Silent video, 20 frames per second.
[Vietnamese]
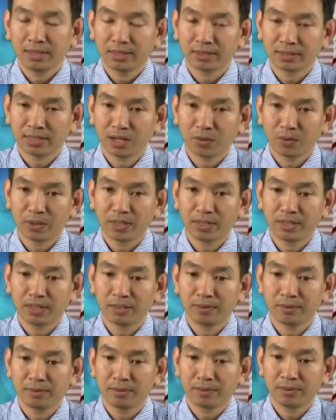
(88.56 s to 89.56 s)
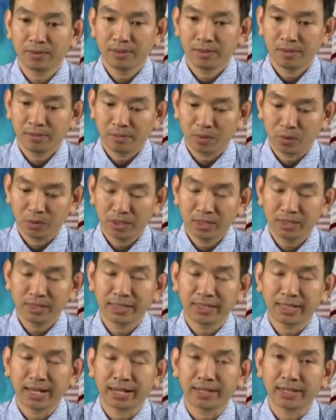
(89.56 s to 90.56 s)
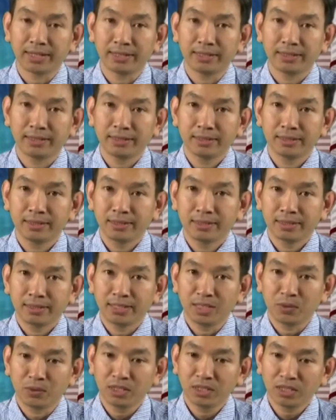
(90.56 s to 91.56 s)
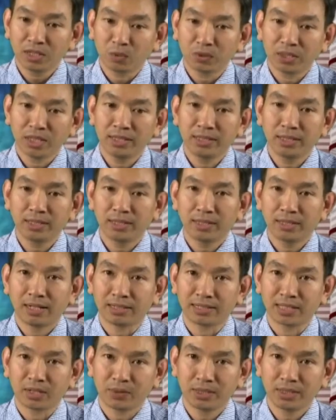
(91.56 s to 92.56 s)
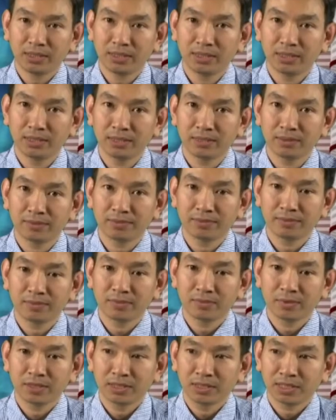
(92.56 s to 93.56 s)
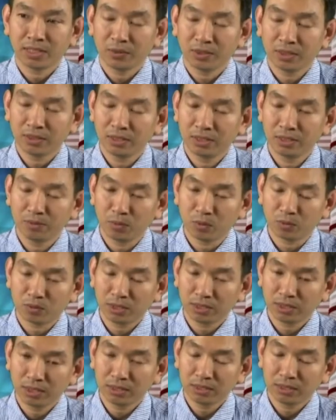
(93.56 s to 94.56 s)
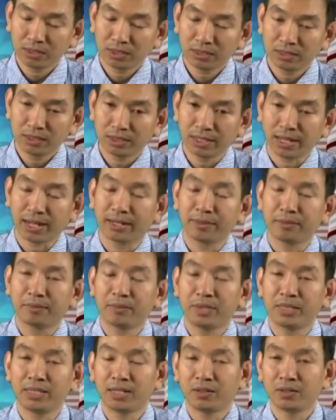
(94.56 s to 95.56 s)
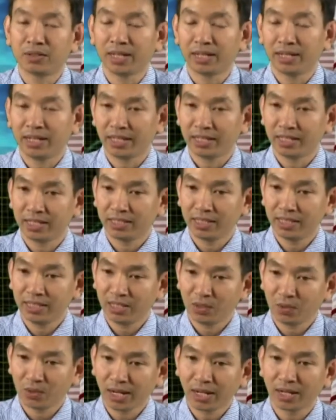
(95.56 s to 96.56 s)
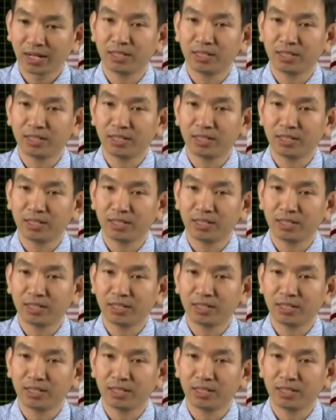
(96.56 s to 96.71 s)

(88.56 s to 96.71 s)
sau khi một cái đứt dây chằng này, cái triệu chứng đầu tiên nhất là sau chấn thương. Sau chấn thương, một chấn thương nặng, bệnh nhân có thể nghe tiếng kêu rắc